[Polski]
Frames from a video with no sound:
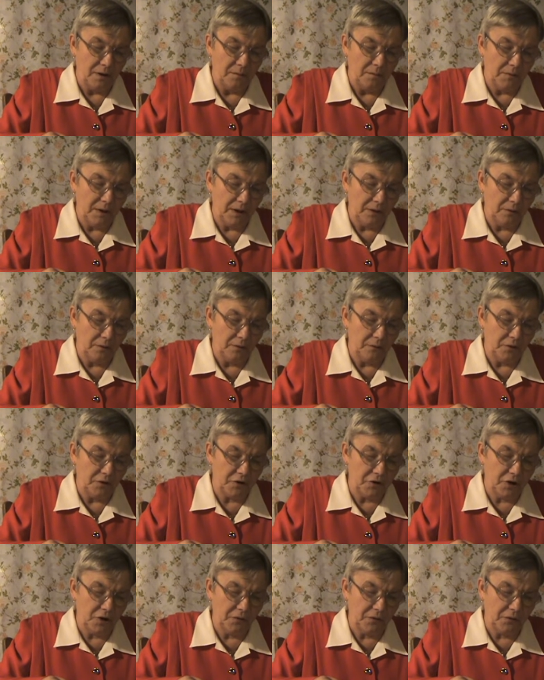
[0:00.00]

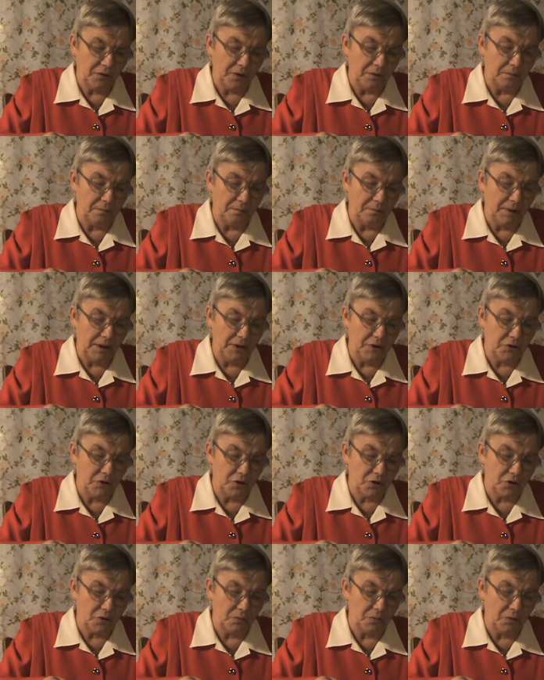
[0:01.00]
mianowicie w tym
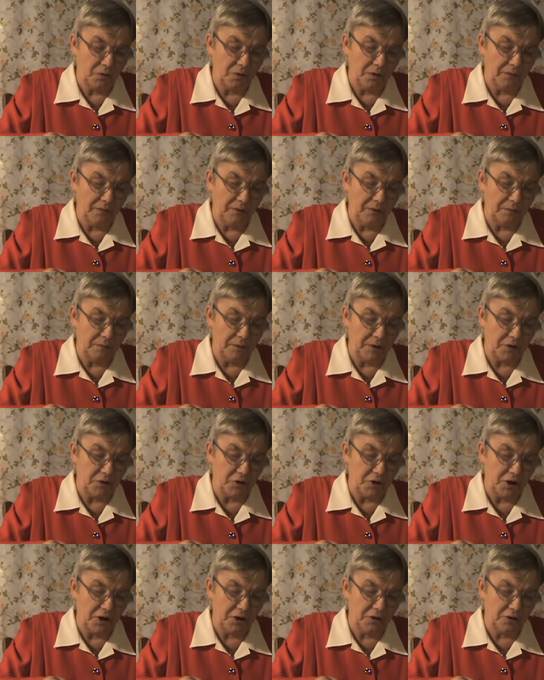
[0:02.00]
będziesz miłował
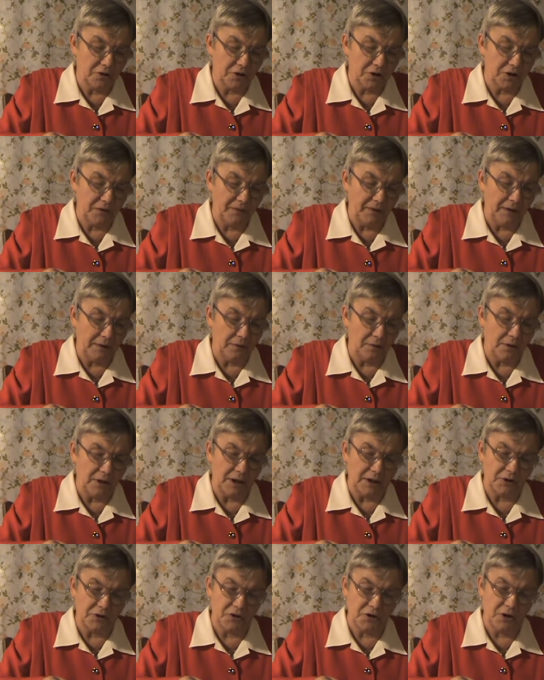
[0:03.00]
bliźniego swego
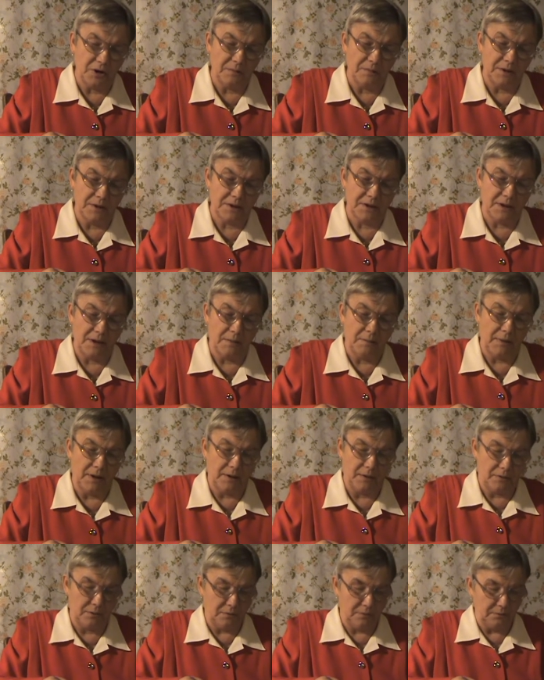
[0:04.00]
jak siebie
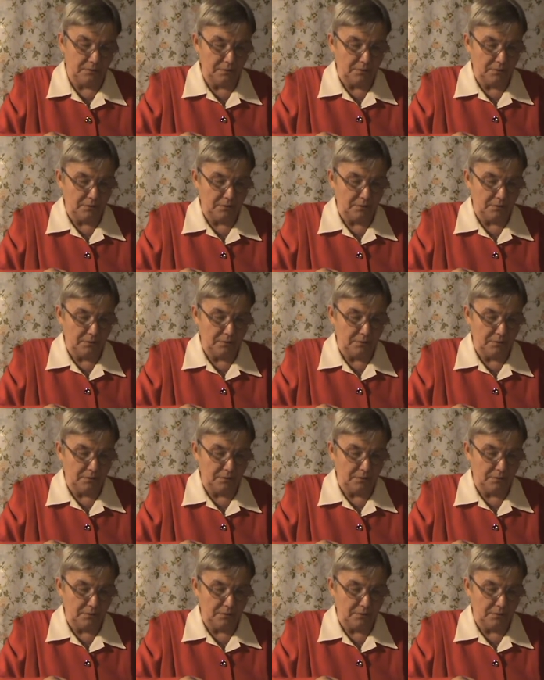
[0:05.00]
samego.